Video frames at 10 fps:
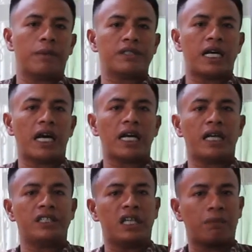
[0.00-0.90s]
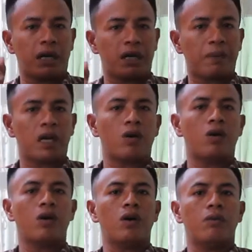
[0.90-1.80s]
Pasangan Haji Irfan
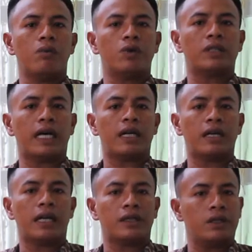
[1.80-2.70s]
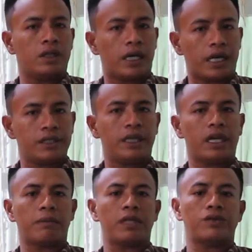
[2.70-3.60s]
Ripano, Muntar, dan Haji
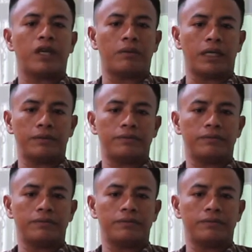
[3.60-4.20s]
Herman Suherman.